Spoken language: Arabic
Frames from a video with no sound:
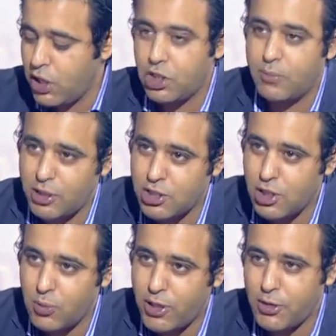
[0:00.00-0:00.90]

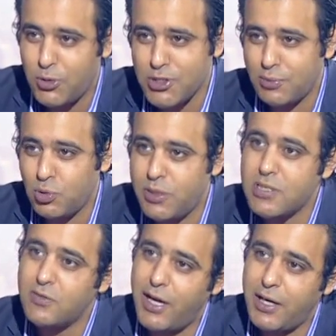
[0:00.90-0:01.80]
18 مجند واصبتوهم
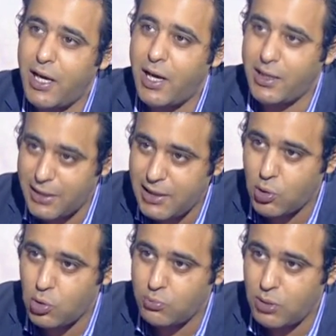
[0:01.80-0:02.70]
بس فاحنا قتلنا
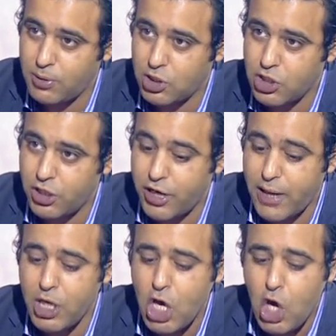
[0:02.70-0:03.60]
منكم 18
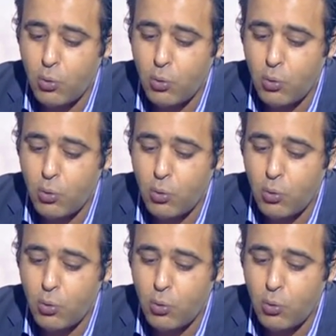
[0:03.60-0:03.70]
ارهابي